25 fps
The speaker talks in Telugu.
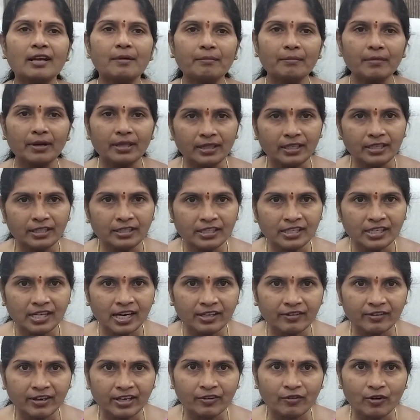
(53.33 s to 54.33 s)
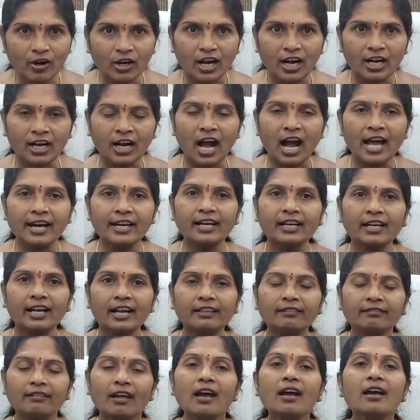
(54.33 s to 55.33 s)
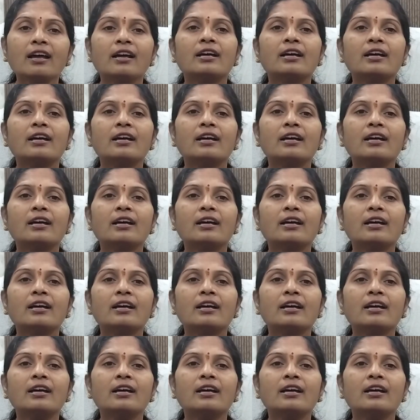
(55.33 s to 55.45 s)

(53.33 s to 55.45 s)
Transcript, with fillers: సంబంధించినటువంటి ఒక కార్యకర్త